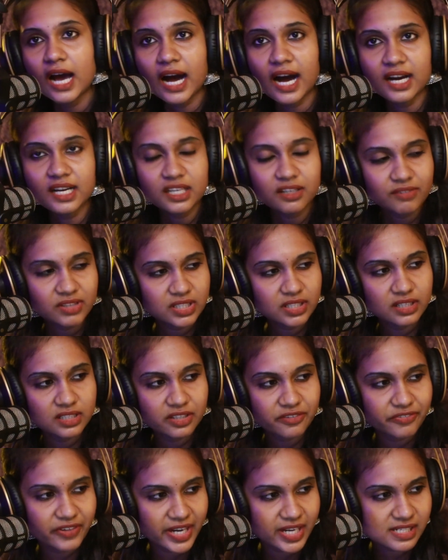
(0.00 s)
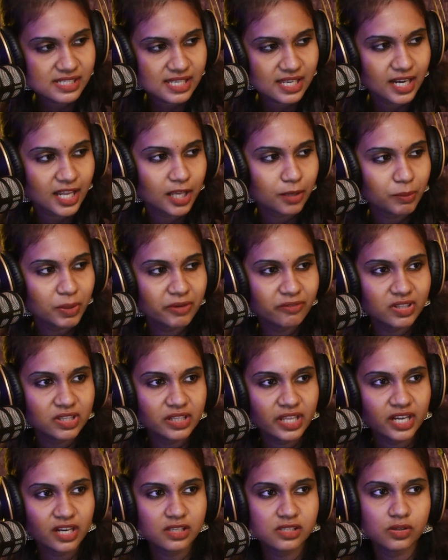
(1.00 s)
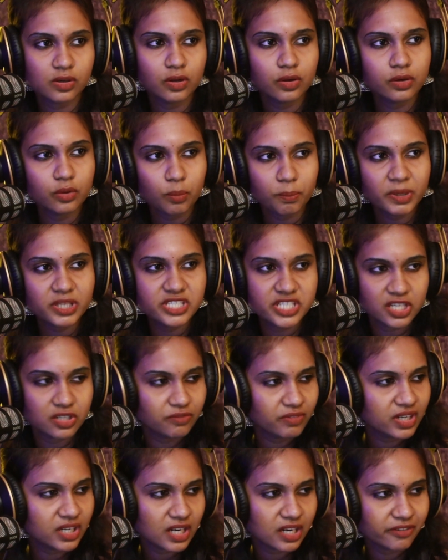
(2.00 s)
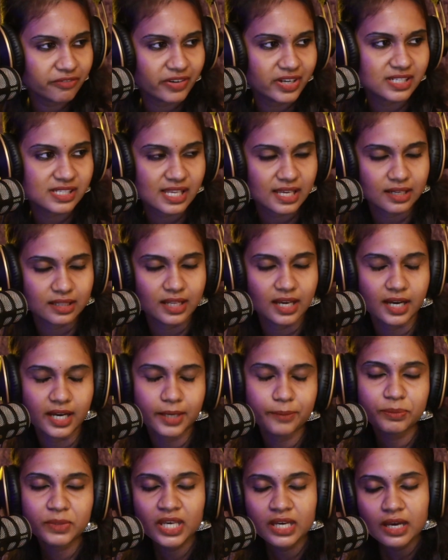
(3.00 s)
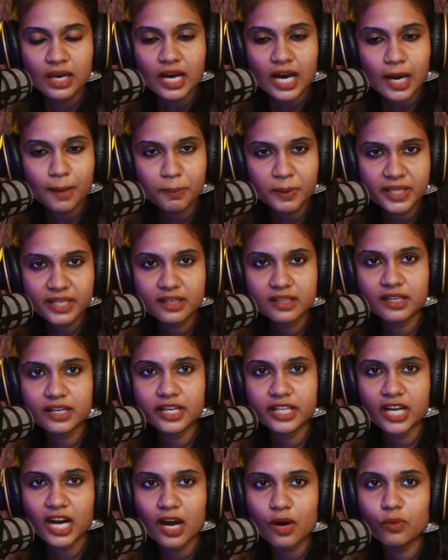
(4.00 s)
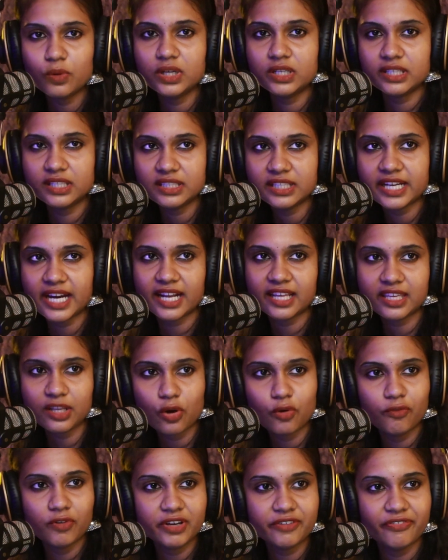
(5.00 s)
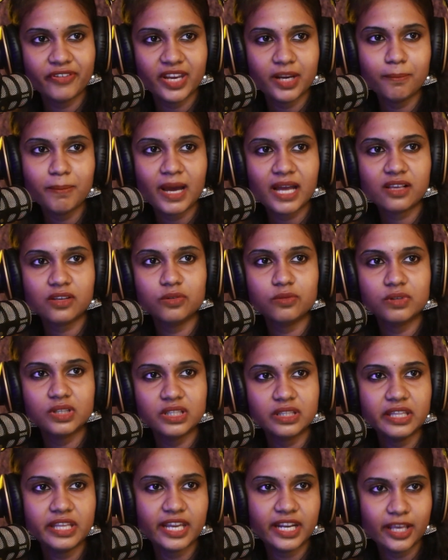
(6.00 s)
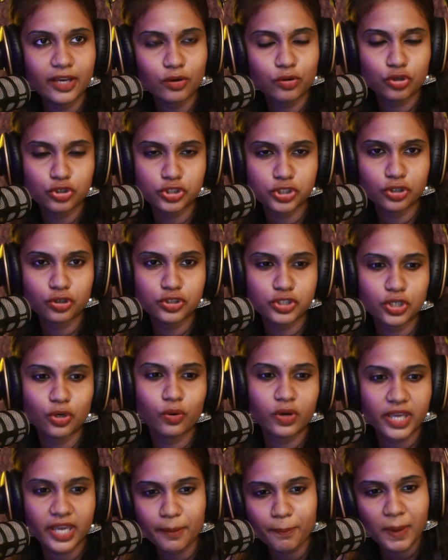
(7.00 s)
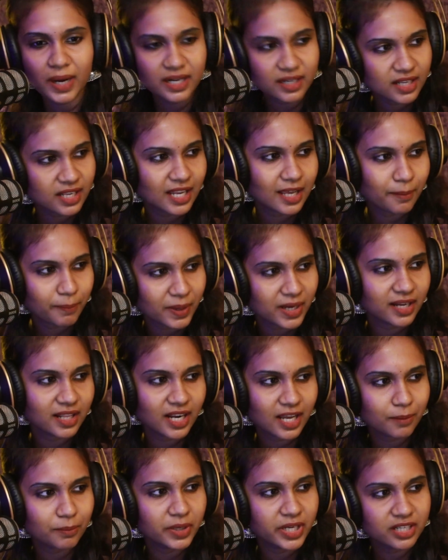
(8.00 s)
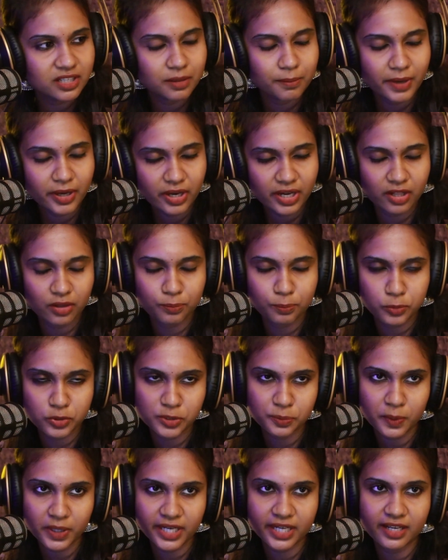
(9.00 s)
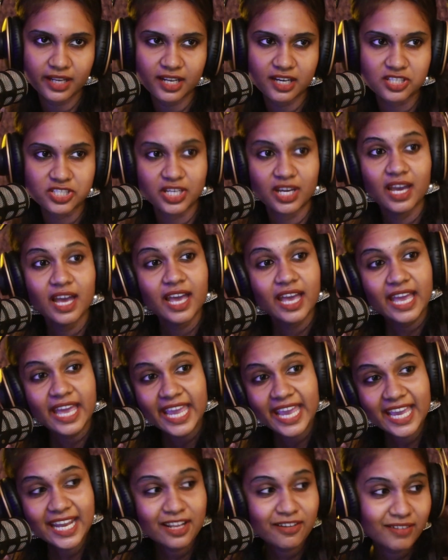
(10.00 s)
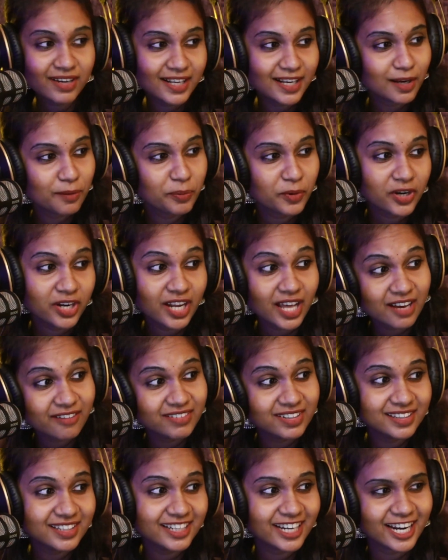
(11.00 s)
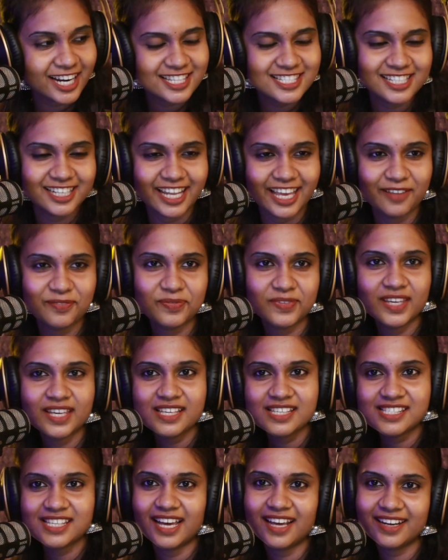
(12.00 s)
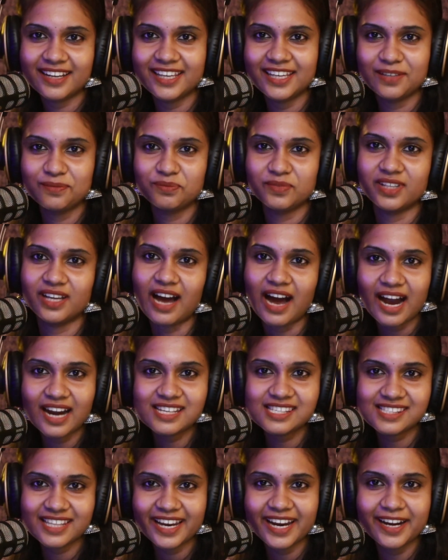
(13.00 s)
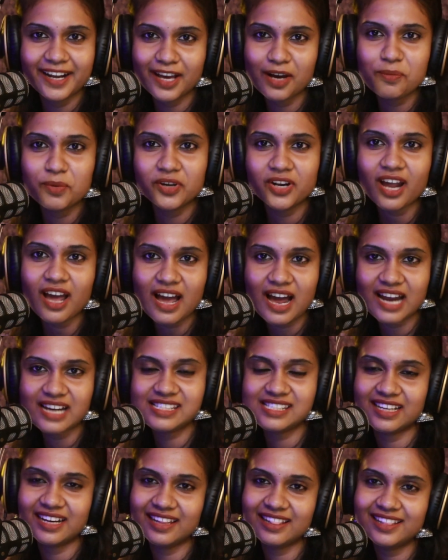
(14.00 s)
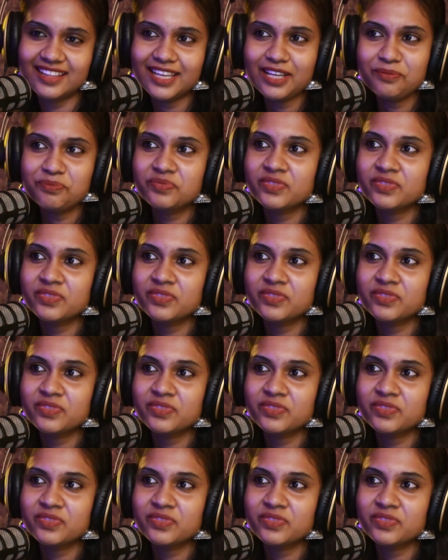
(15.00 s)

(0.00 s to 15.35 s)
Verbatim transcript: அங்கே வந்து இருந்த ஃப்ரெண்ட்ஸ் எல்லாருமே வந்து எனக்கு சொல்ல ரொம்ப ஜென்வினான ஃப்ரெண்ட்ஸாக இருந்தாங்க அப்படி இருக்கிற நேரம் அவங்கள்ட்ட இருந்து கிடைக்கிற ஒவ்வொரு ஃபீட்பேக்கும் வந்து என்னை கொஞ்சம் கொஞ்சம் ஓகே பண்ணலாம் பண்ணலாம் அப்படின்ற மாதிரி எனக்கு புஷ் பண்ணிகிட்டே இருந்துச்சு ஏ லெவலுக்கு அப்புறம் நான் வந்து நினச்சிட்டேன் சரி ஆர்ட்ஸ் தான் எடுக்க போகிறோம் ஆர்ட்ஸ் எடுத்து